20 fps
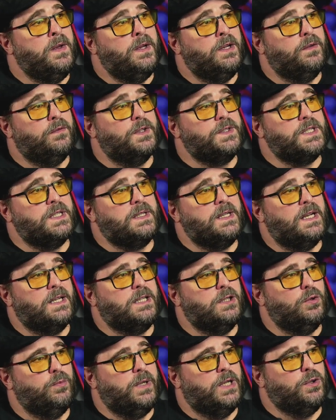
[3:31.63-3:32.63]
E você tem
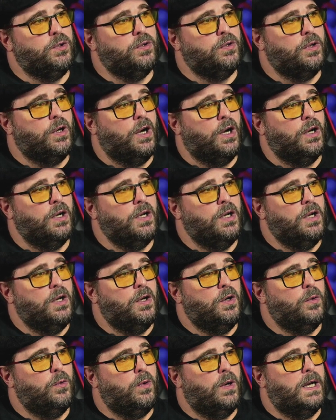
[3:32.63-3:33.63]
aqui no menu ó,
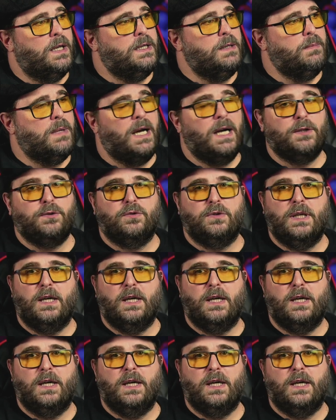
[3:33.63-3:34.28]
o animado,